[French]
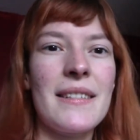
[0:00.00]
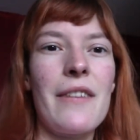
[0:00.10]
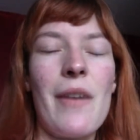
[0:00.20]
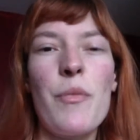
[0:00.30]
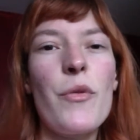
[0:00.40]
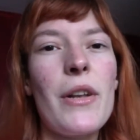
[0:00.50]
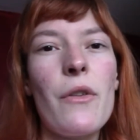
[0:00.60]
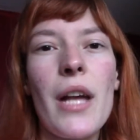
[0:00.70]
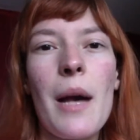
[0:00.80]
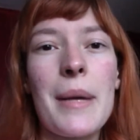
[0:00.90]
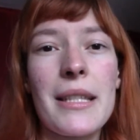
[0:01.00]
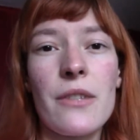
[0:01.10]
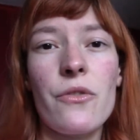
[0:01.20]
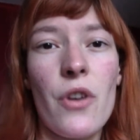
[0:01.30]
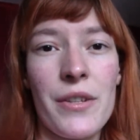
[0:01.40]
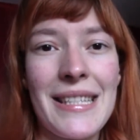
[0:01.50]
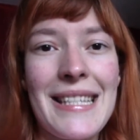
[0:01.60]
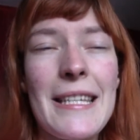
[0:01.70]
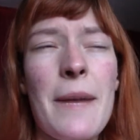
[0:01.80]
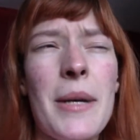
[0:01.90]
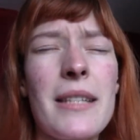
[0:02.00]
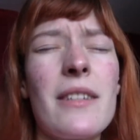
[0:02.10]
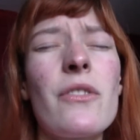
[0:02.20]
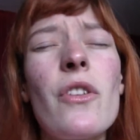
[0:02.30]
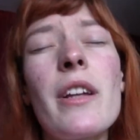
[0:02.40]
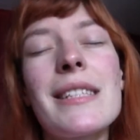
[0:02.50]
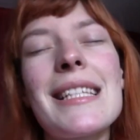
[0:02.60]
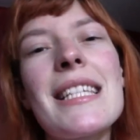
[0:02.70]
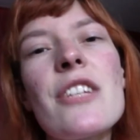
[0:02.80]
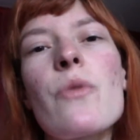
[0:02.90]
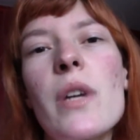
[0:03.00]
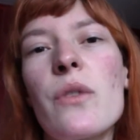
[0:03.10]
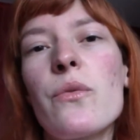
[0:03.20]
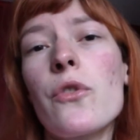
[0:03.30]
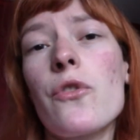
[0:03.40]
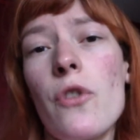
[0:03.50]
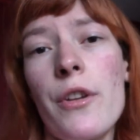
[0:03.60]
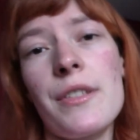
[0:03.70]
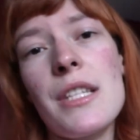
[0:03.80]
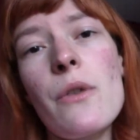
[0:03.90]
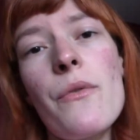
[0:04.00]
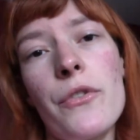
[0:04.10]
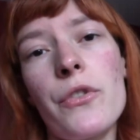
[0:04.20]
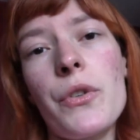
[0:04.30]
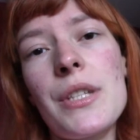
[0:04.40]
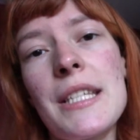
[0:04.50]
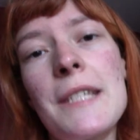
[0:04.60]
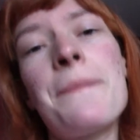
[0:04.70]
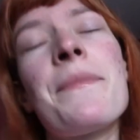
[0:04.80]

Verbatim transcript: Ça va plus être le cas à partir de lundi. À partir de lundi, j'aurai cours du lundi au vendredi.